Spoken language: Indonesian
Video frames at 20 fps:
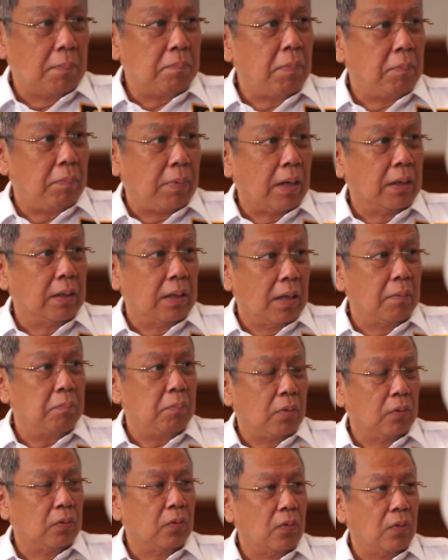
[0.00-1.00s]
tetap
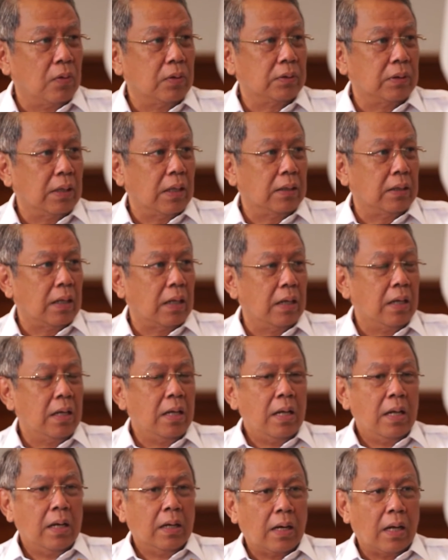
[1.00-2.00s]
memperhatikan protokol kesehatan.
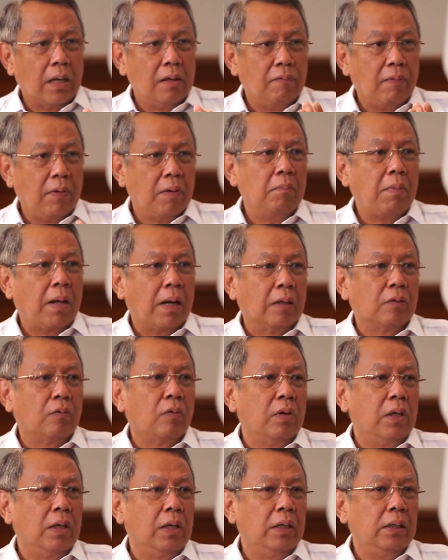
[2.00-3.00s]
Hmm. Nah, event
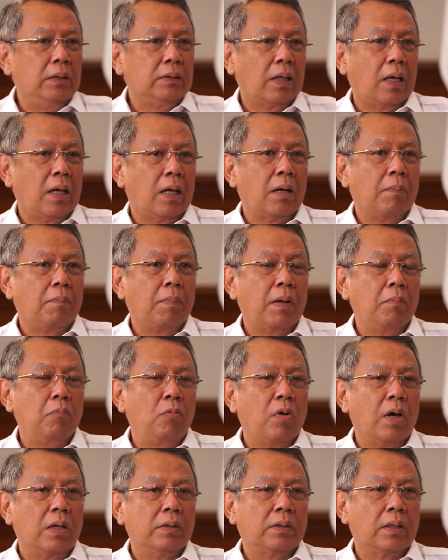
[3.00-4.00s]
maraton ini saya
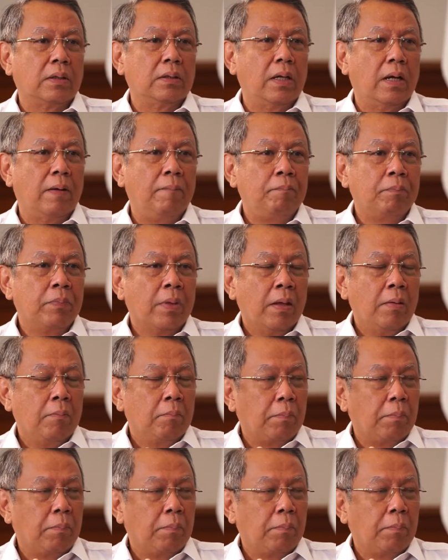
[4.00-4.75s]
harapkan bukan saja